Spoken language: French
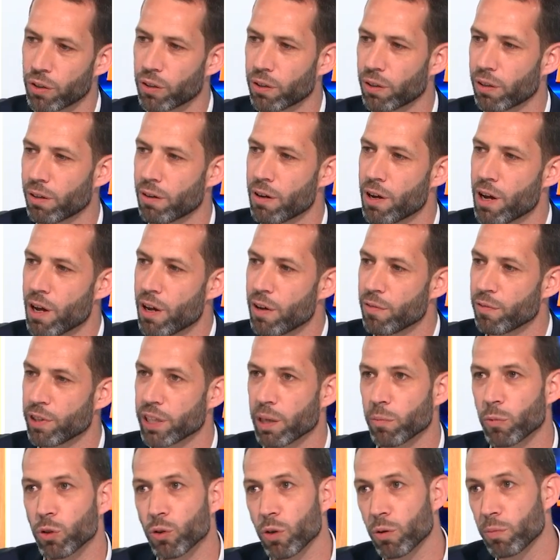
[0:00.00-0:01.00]
dans le
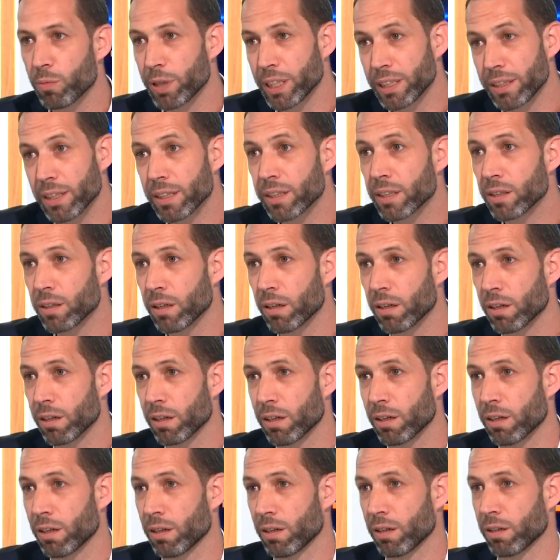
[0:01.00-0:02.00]
finalement dans le métier
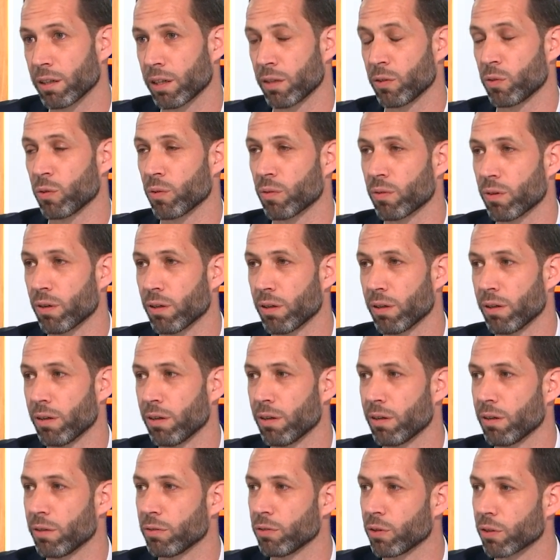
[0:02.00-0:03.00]
euh, qu'ils ont,
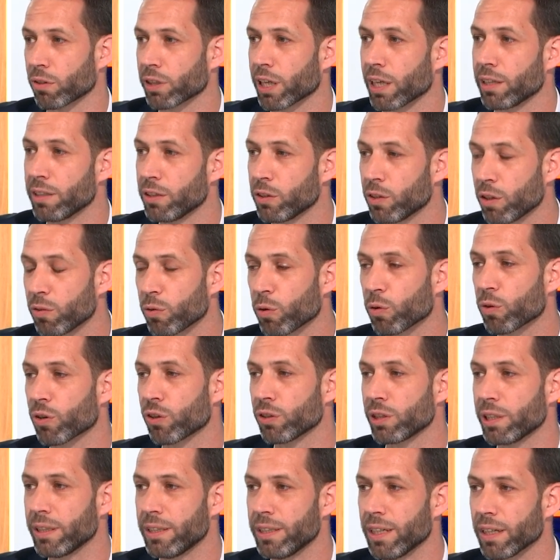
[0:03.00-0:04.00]
euh, dans lequel ils œuvrent au
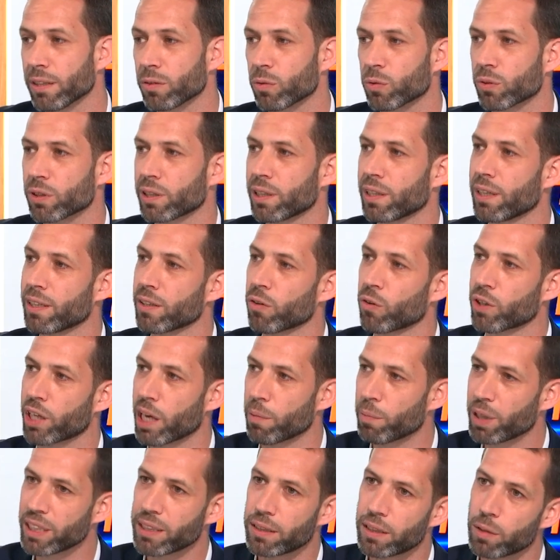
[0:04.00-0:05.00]
quotidien. Donc c'est être en
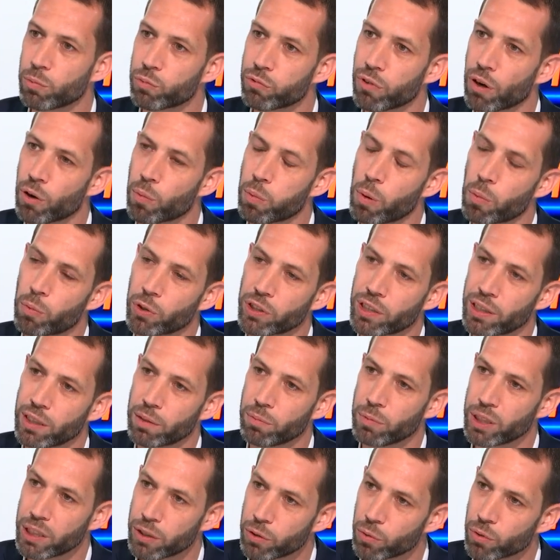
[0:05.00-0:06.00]
capacité de pouvoir leur proposer
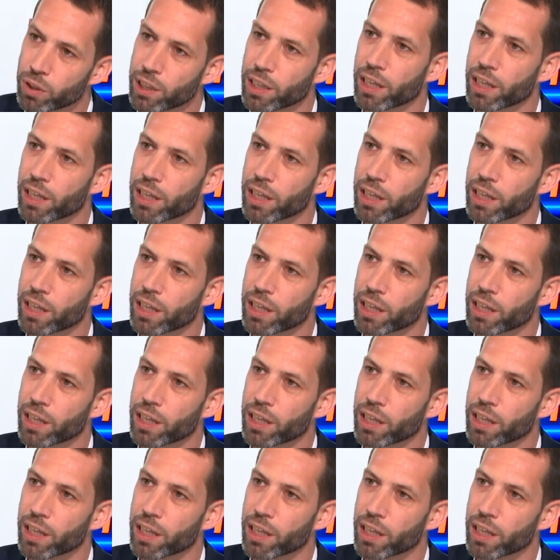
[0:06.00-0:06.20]
des missions